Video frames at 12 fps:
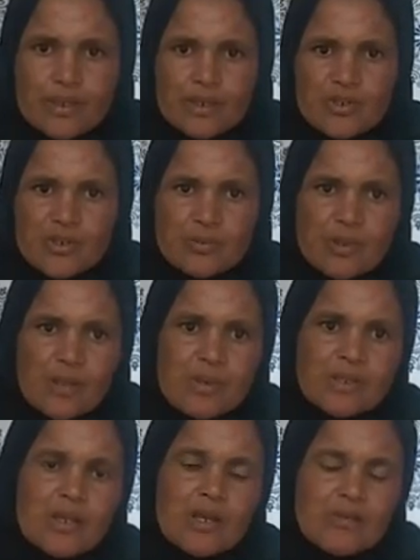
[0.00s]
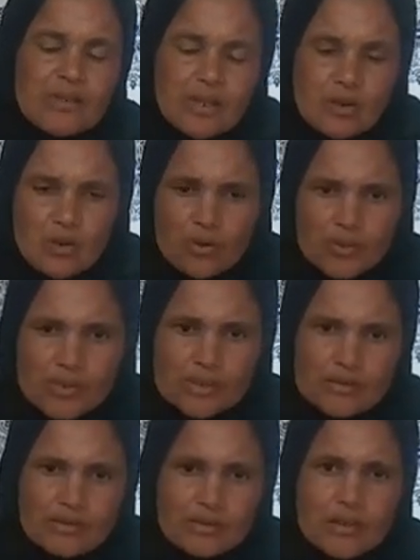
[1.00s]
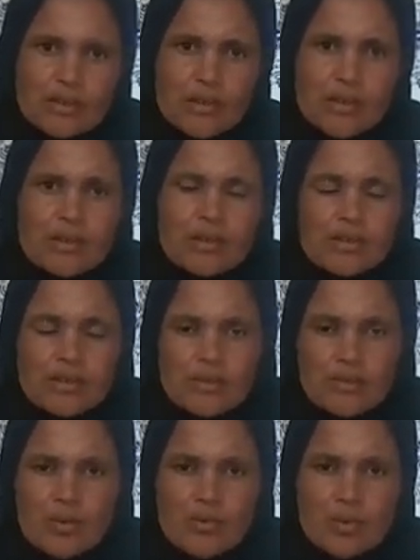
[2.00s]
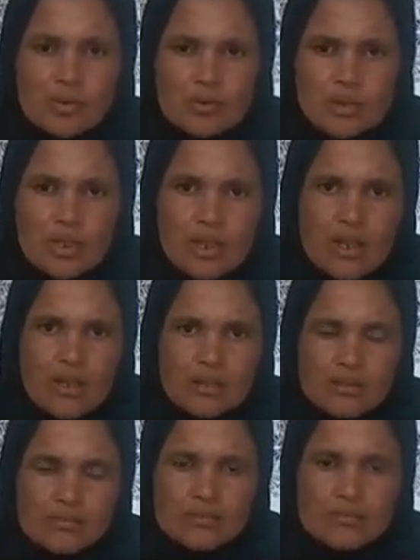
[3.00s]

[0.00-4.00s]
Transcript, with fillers: كيجيبنا بيه به ديال الخبز دابا الموطور ضاع